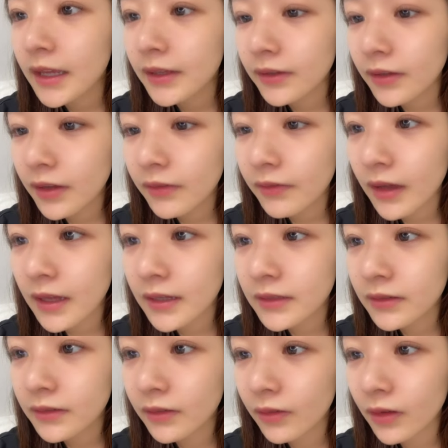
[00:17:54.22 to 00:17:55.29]
4位は
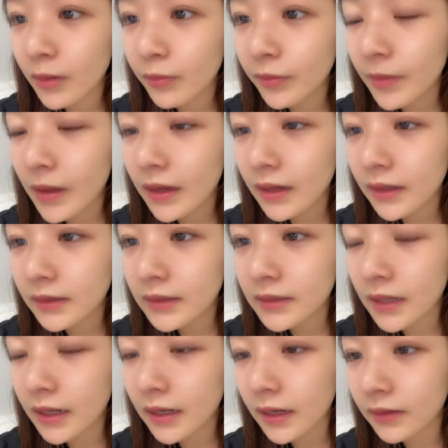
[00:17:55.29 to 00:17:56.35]
アンジュンヨンカムパンガッタ
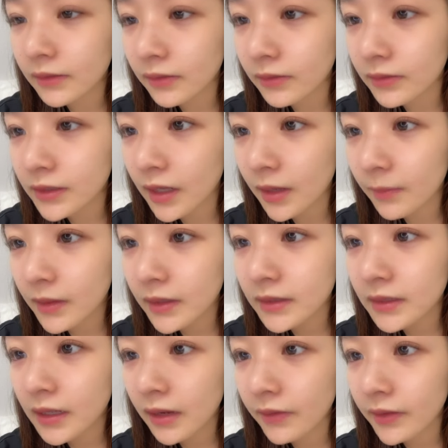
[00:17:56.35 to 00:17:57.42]
さんありがとうございま
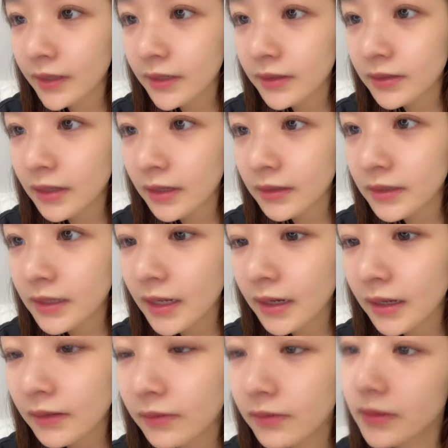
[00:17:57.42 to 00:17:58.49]
す。3位は天使閣さんあり
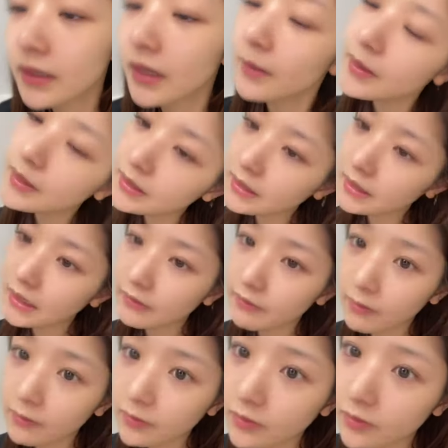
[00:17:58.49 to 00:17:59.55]
がとうございます。2位
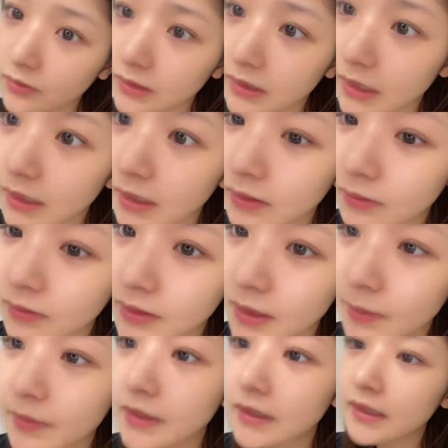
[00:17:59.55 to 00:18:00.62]
はウホウホさんありがとうござ
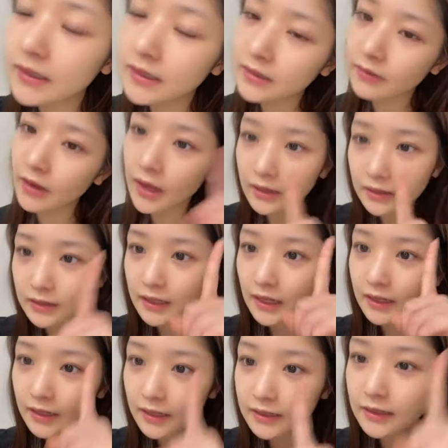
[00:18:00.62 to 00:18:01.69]
います。1位はあゆ
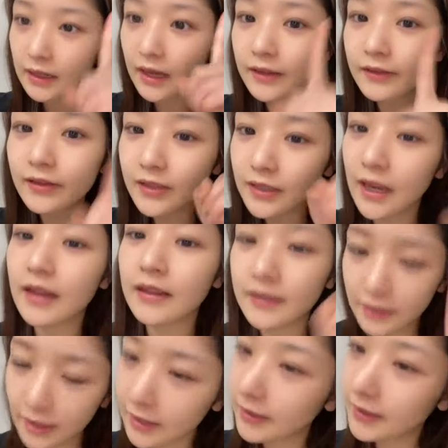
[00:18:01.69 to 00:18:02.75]
ちゃんです。あゆちゃん
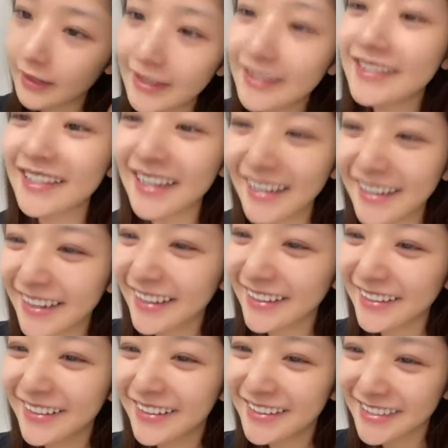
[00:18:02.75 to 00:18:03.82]
さんです。ありが
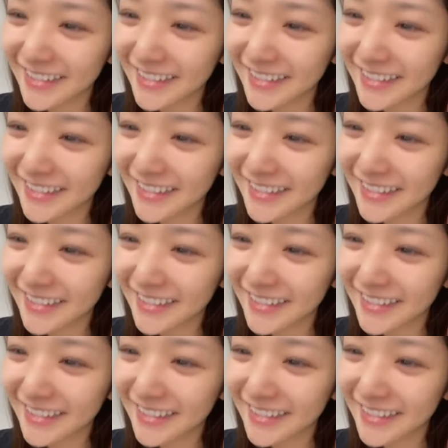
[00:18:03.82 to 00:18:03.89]
とうご